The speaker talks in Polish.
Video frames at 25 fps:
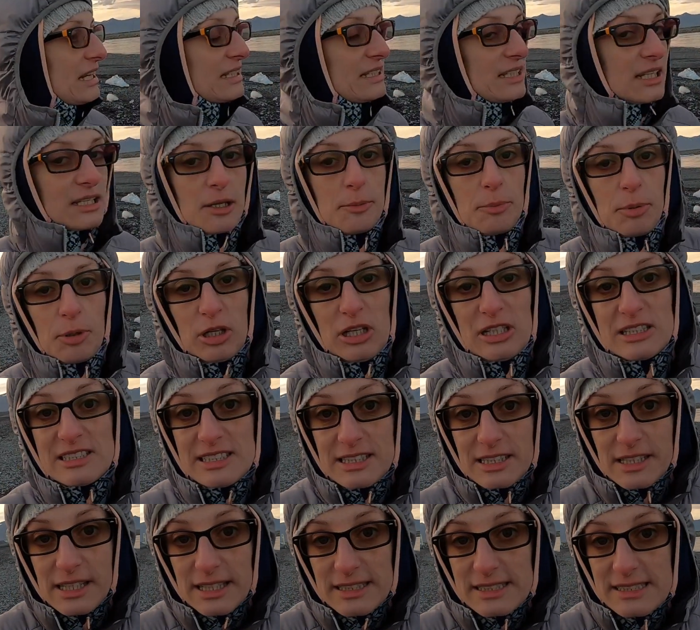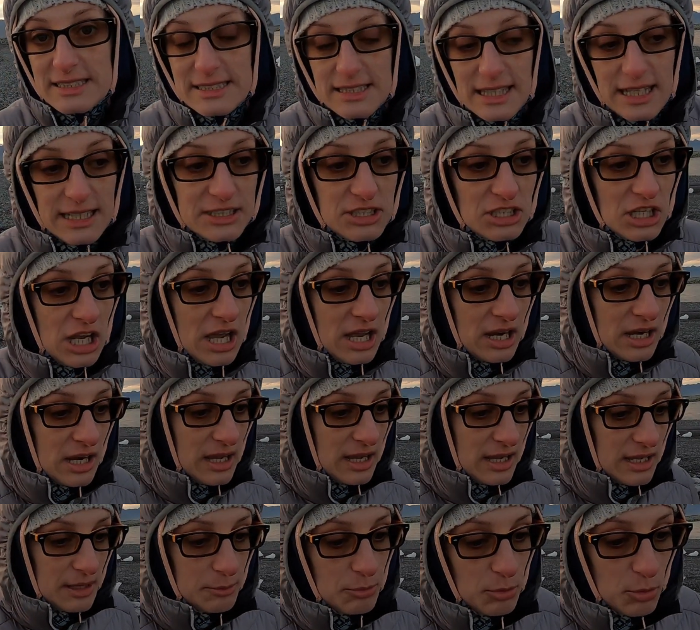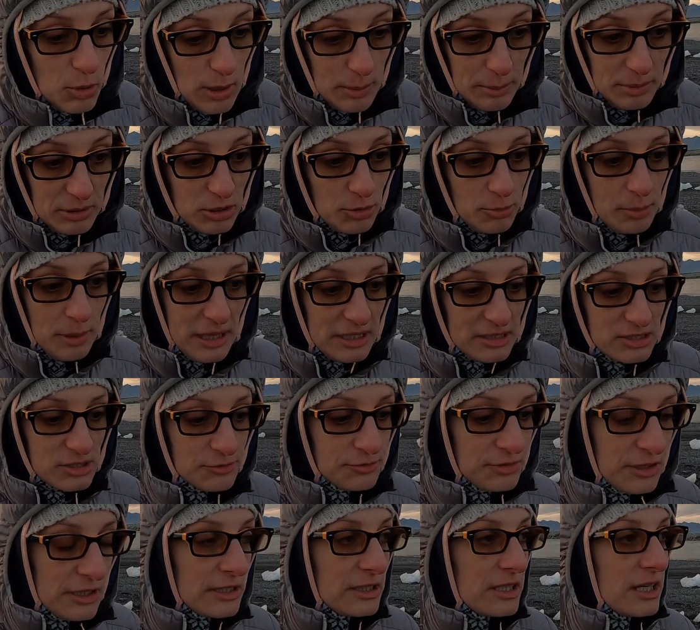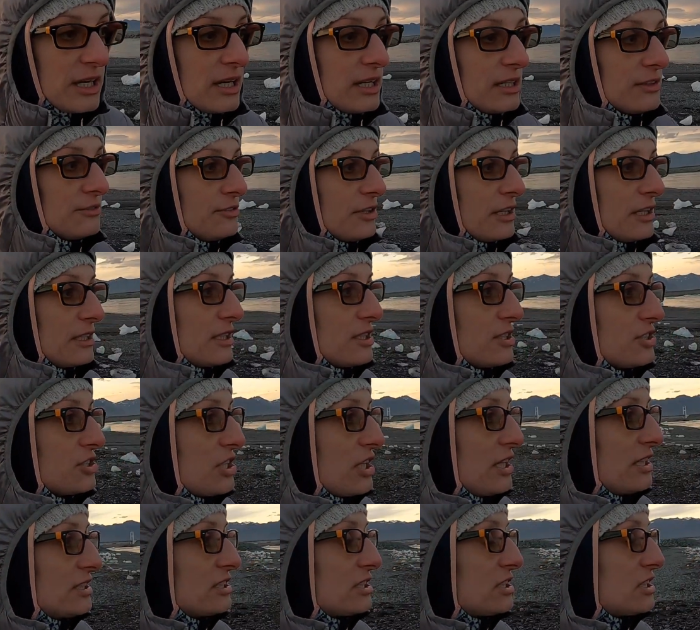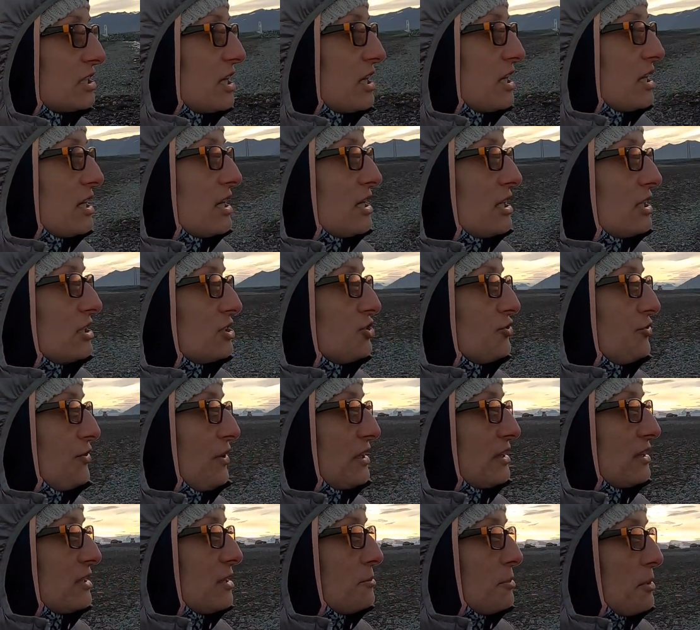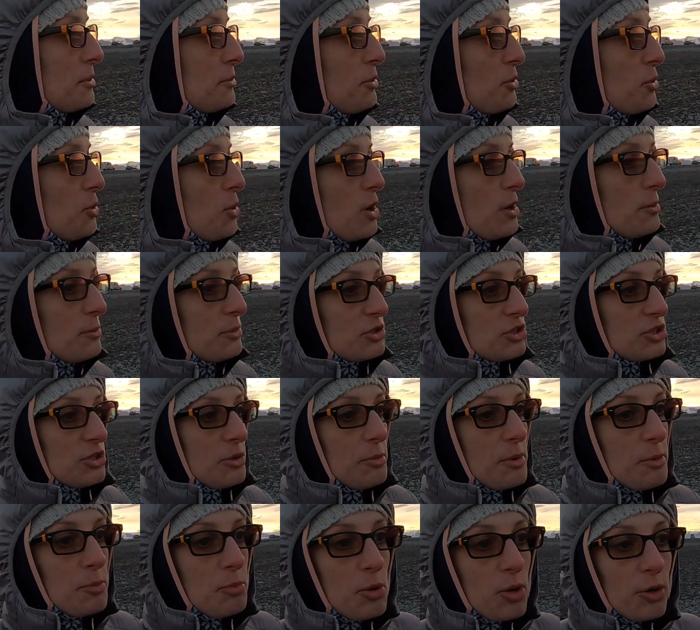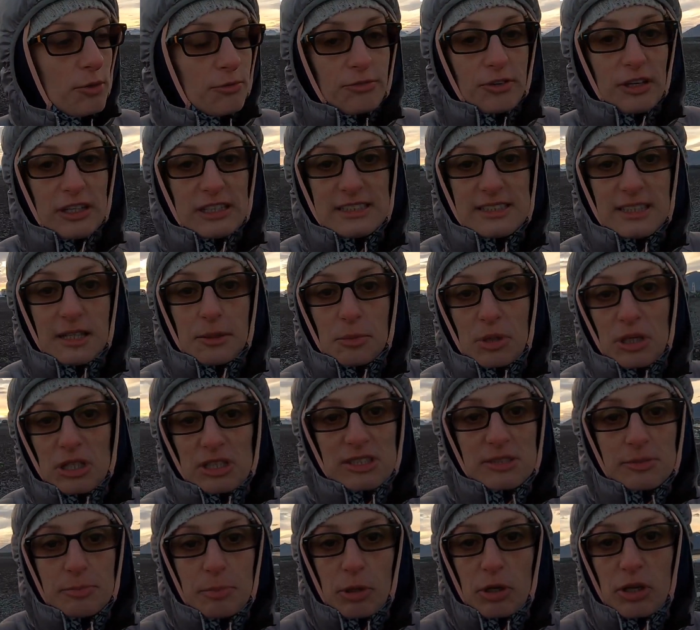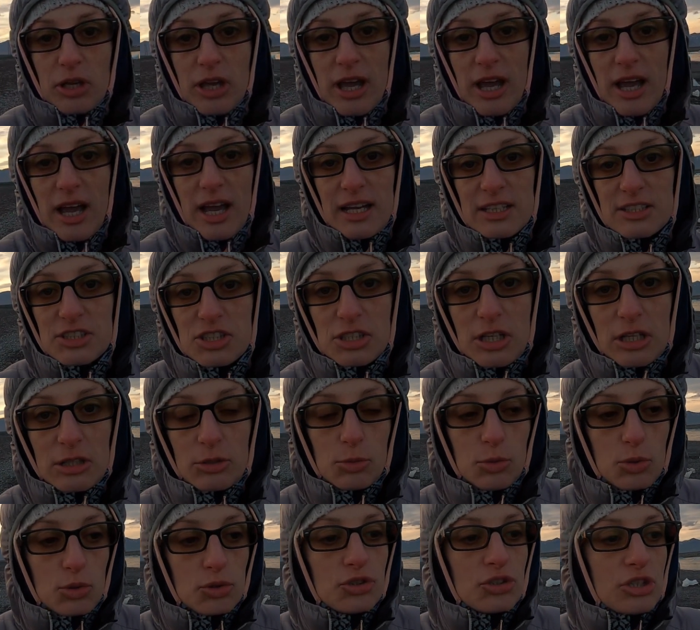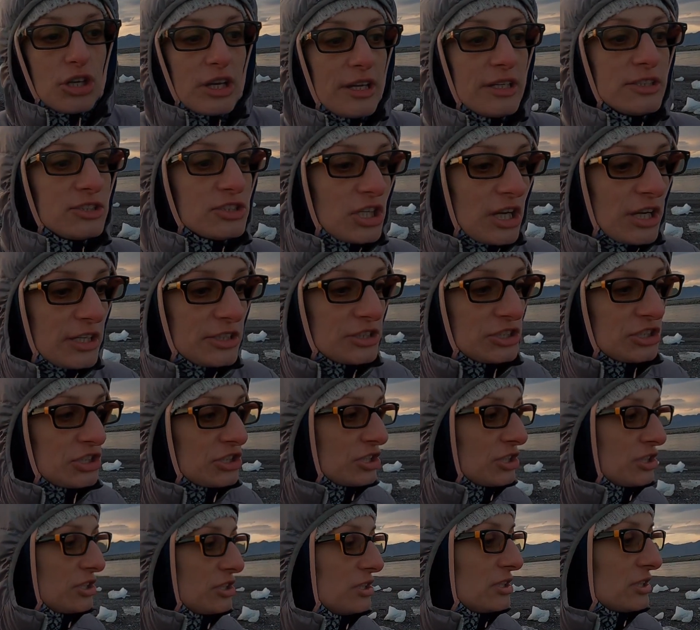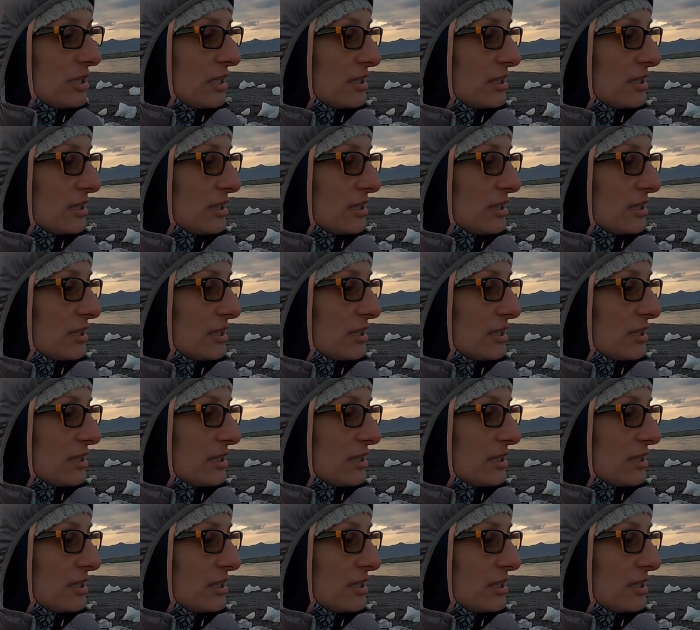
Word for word: na taki pojazd nie stać, ale byłaby to bardzo fajna, fajna rzecz. Świetne by było, można by było więcej miejsc pojechać na dłużej, częściej i